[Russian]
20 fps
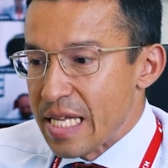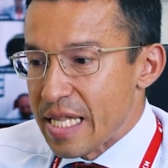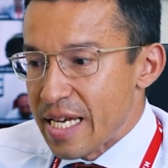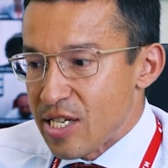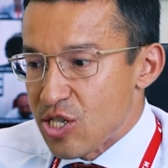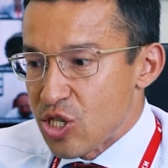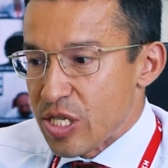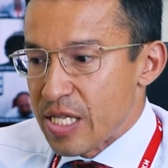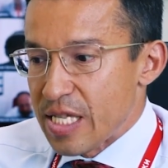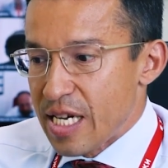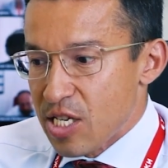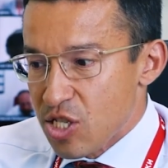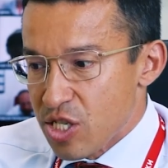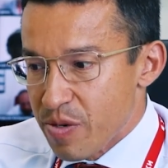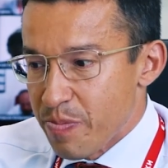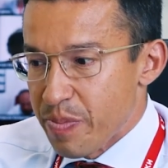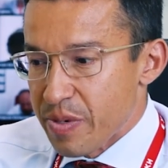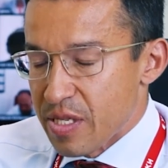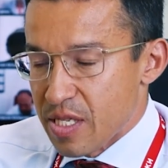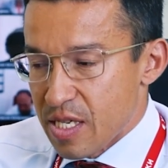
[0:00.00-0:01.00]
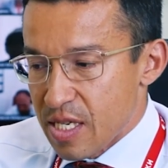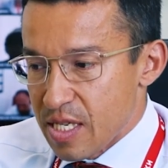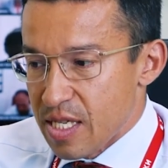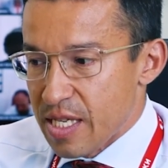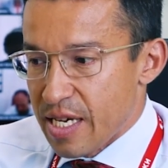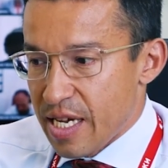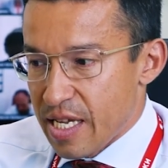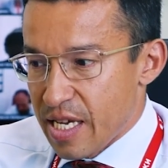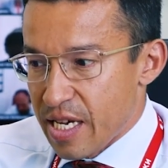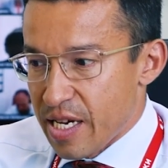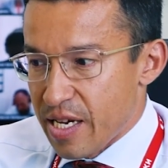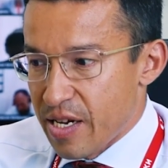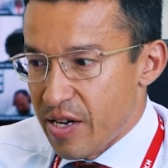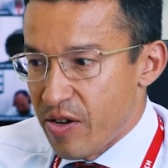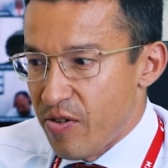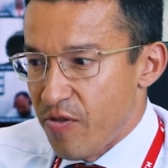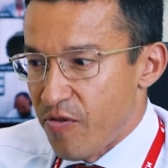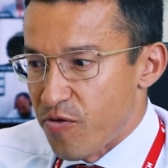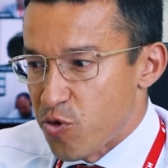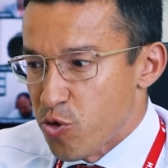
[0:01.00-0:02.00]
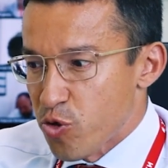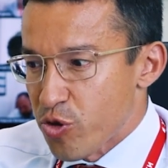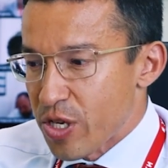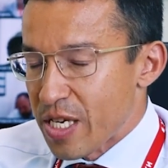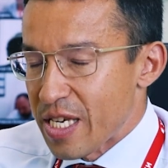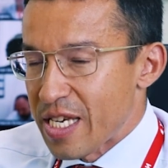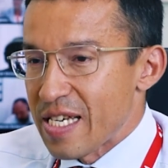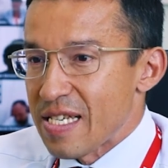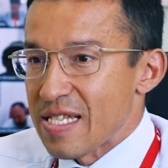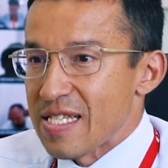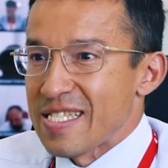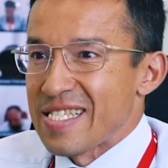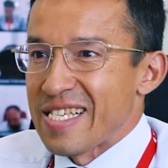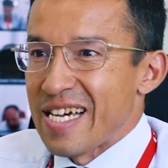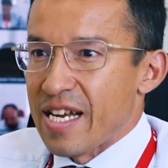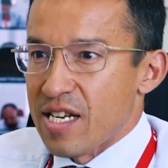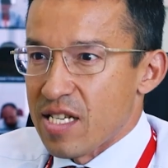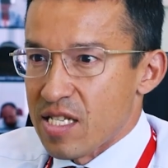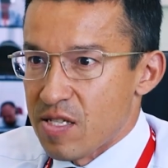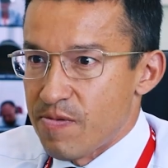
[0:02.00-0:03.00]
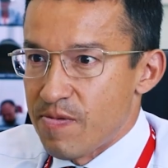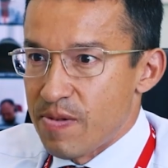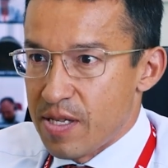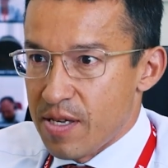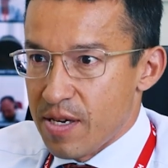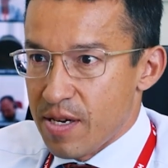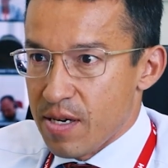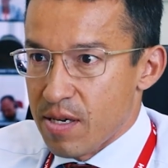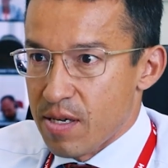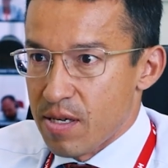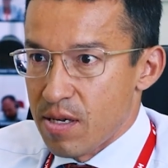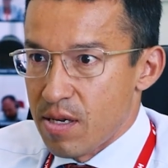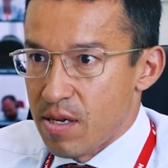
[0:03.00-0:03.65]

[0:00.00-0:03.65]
Значит, наше подсознание все-таки за развитие.